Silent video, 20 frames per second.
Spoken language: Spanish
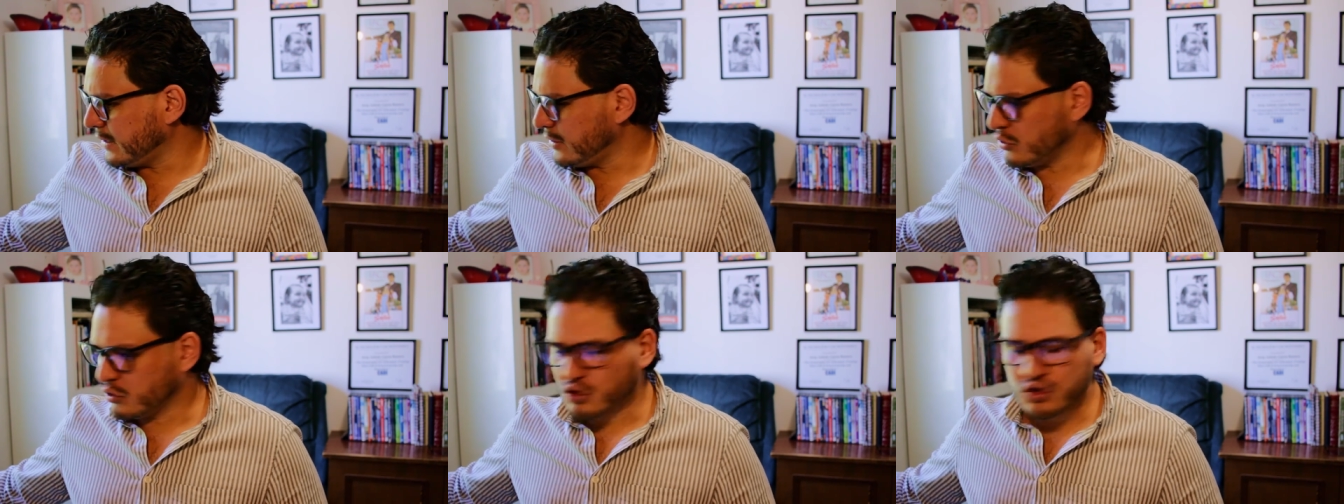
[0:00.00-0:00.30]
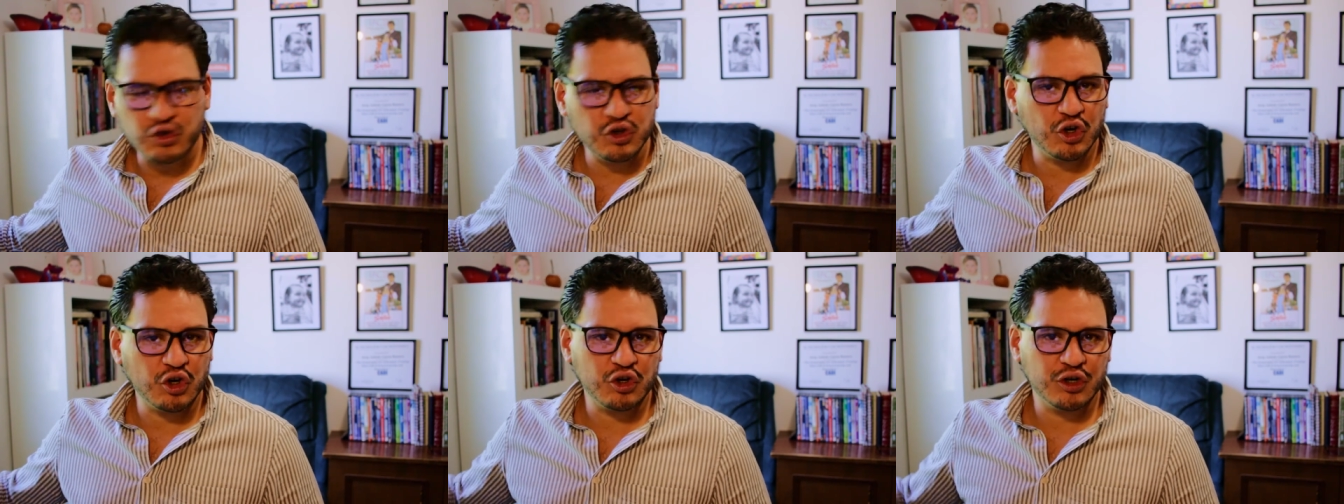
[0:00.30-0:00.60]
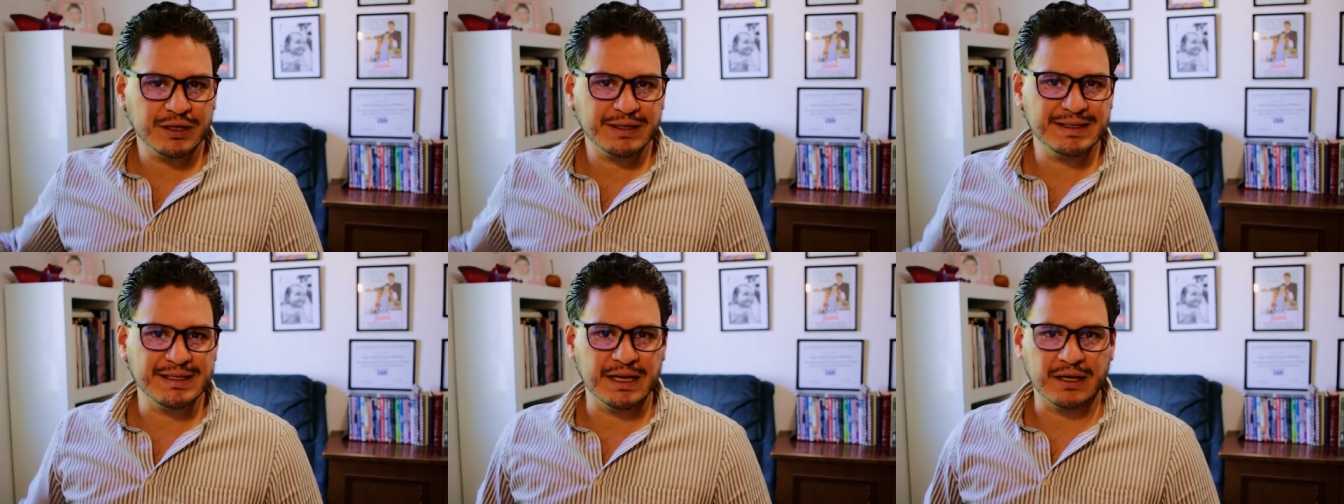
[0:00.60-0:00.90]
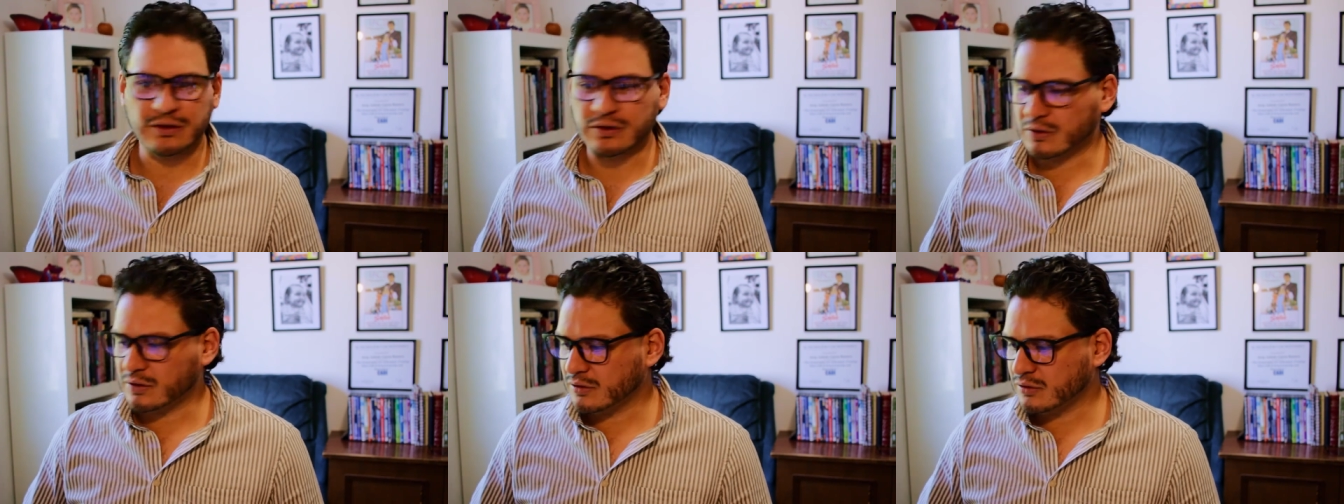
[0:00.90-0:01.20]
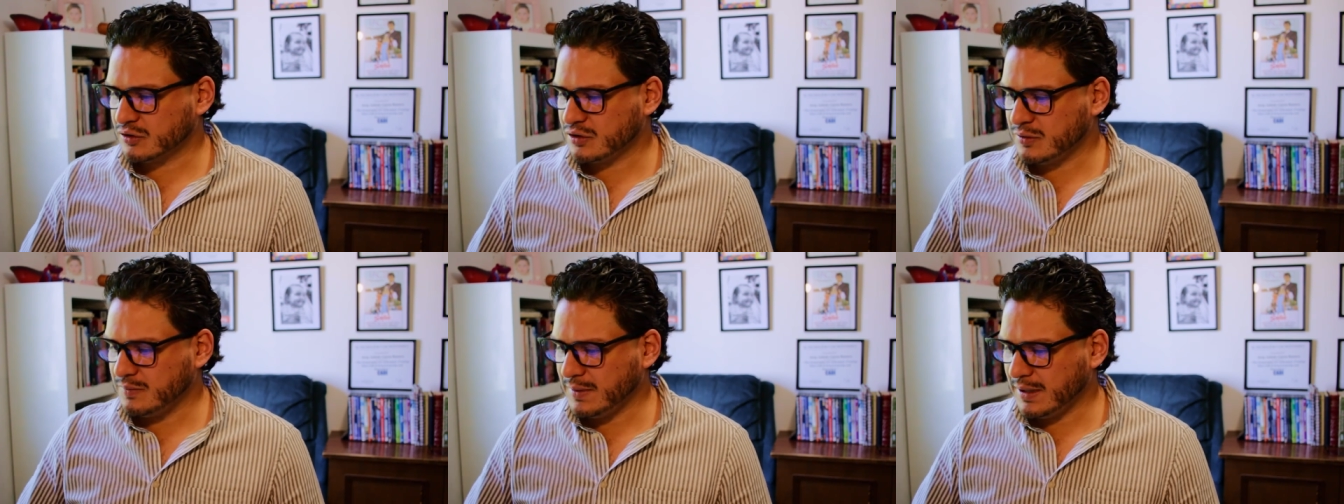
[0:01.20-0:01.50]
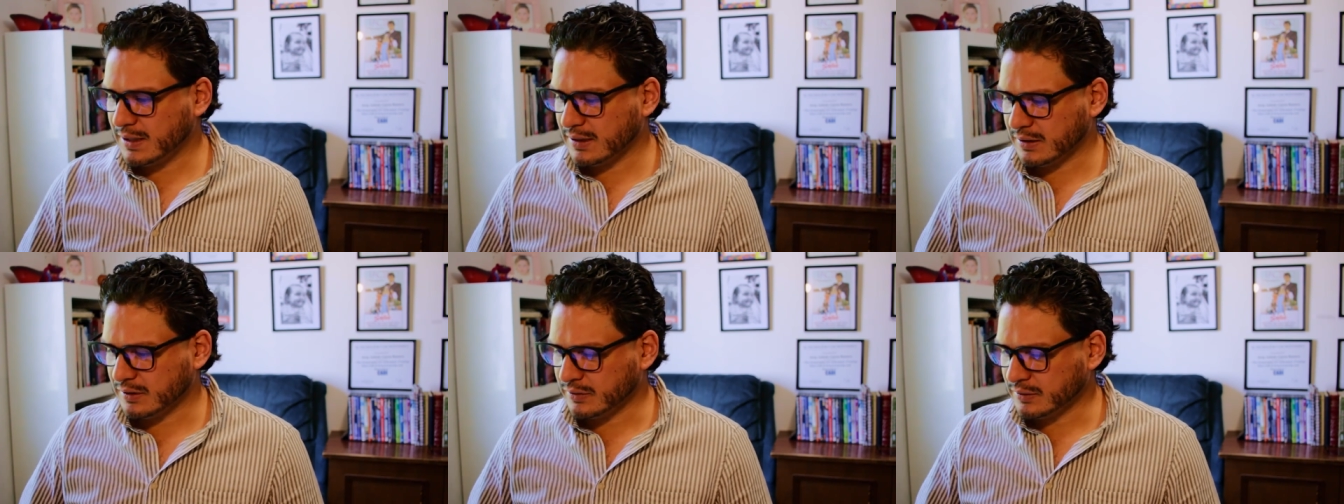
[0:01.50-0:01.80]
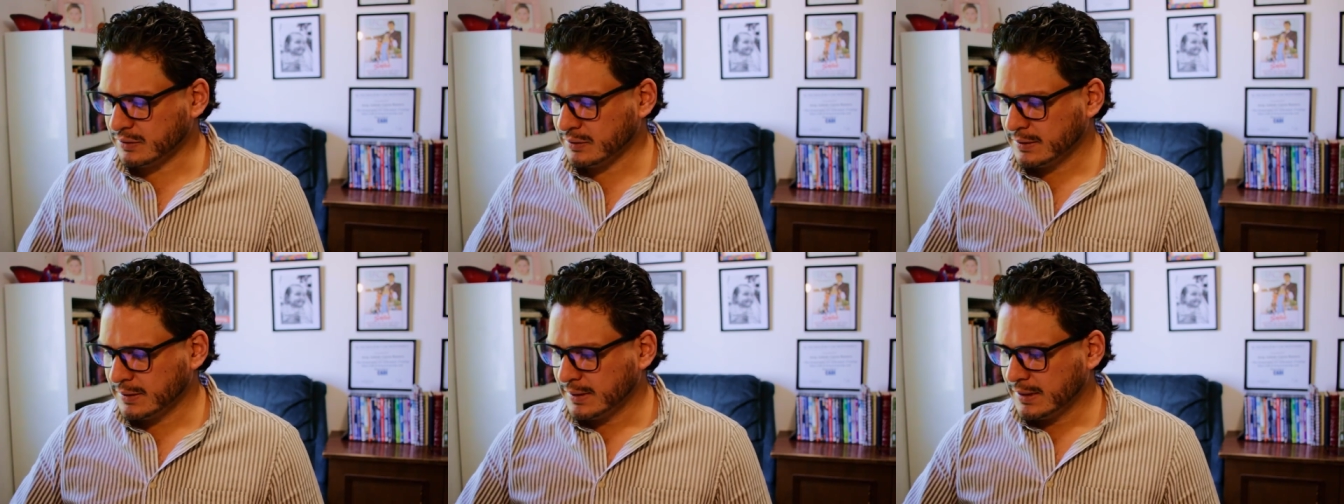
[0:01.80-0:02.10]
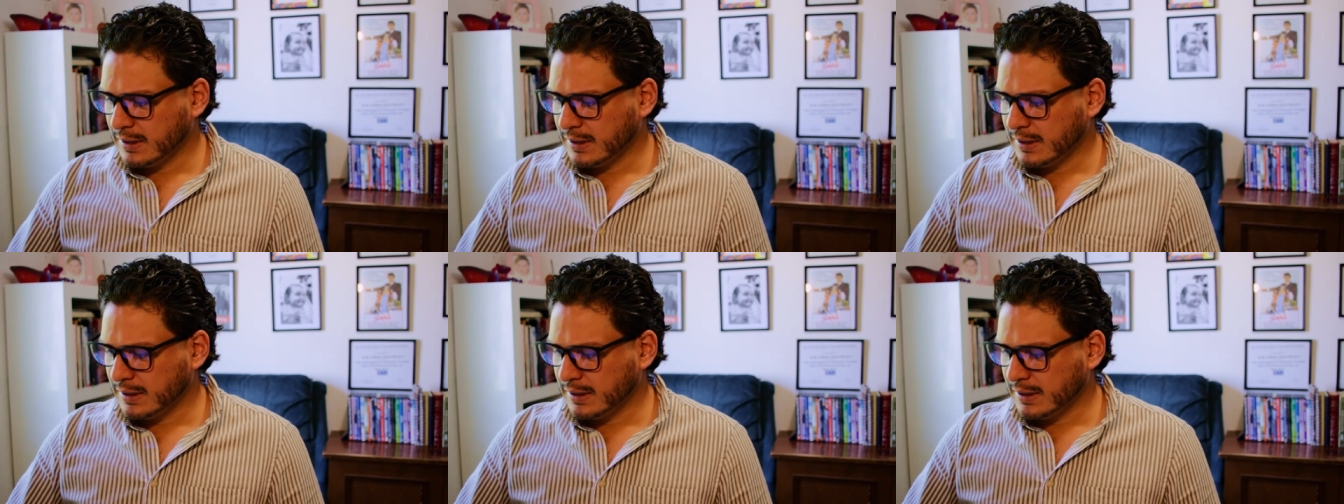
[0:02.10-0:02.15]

nociones, cierto conocimiento,